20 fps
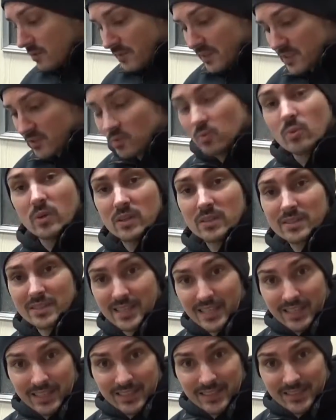was Cooles
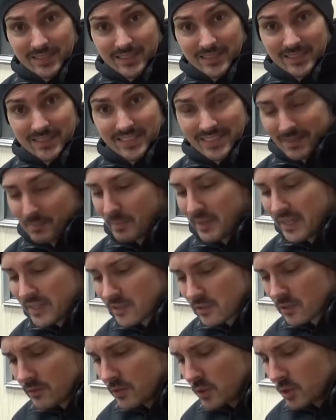da. Das hat sich der
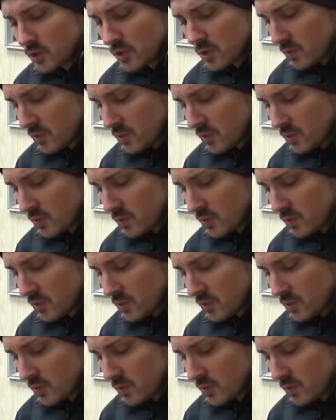Peter gewünscht